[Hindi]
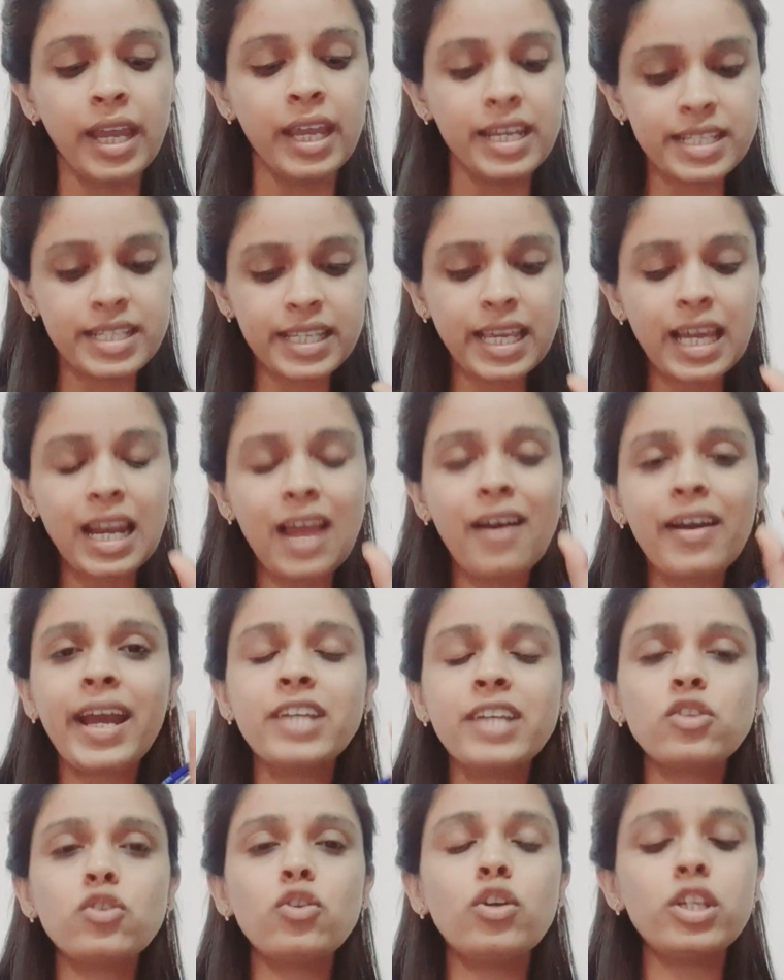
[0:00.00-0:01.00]
इसके अलावा
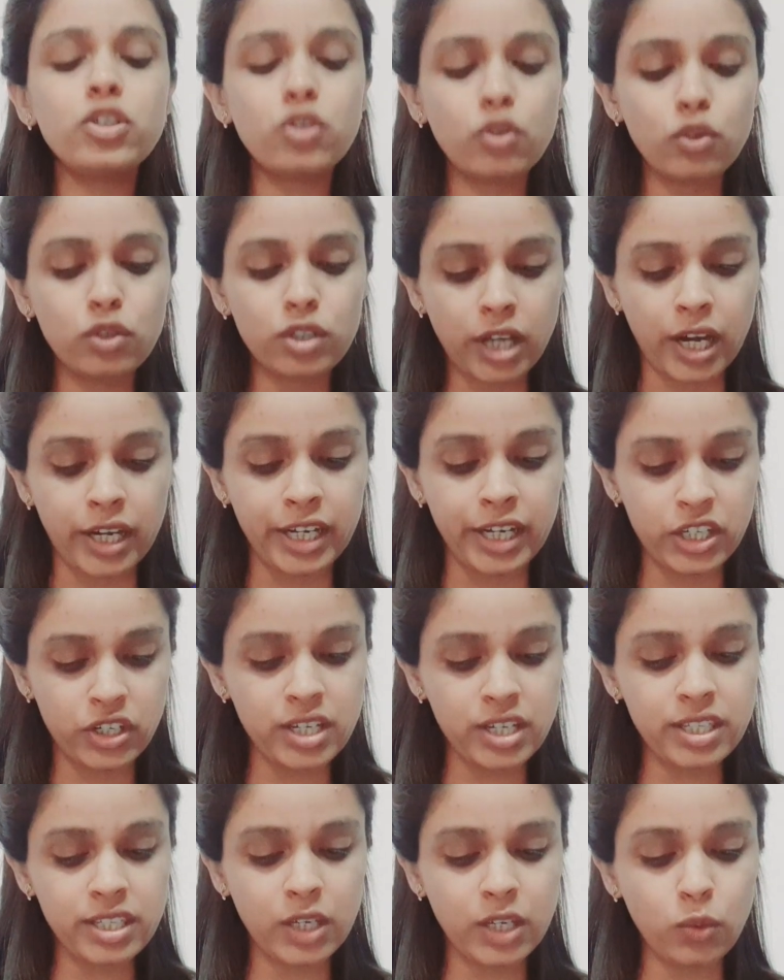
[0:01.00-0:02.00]
गाइज इन्होंने जो कुछ
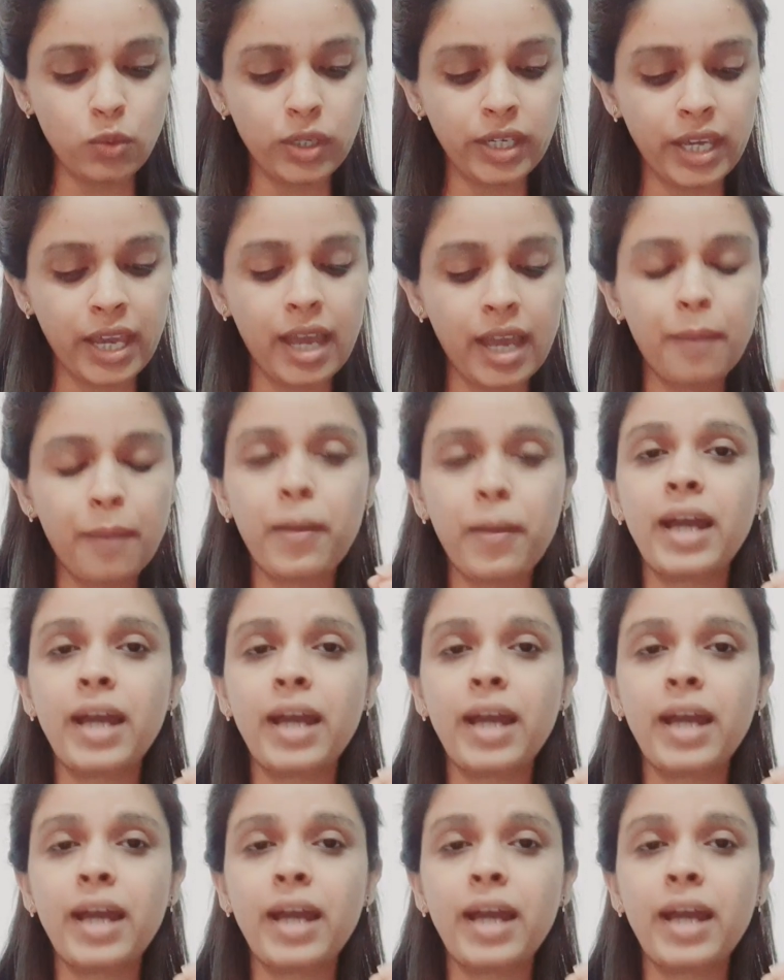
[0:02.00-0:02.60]
कंडीशंस दी हुई हैं